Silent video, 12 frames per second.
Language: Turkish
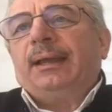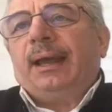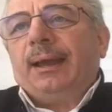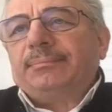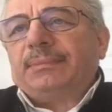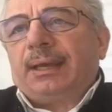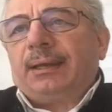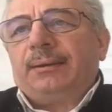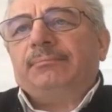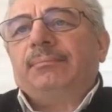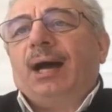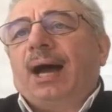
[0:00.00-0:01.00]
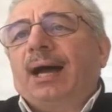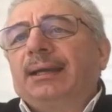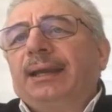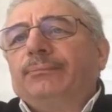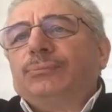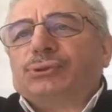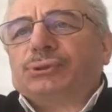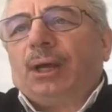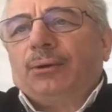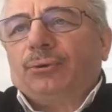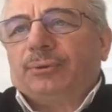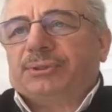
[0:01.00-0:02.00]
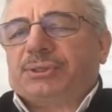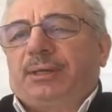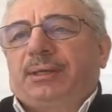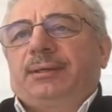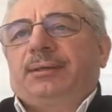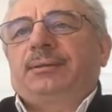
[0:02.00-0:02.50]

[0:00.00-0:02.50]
hem de maliye müştak olacak.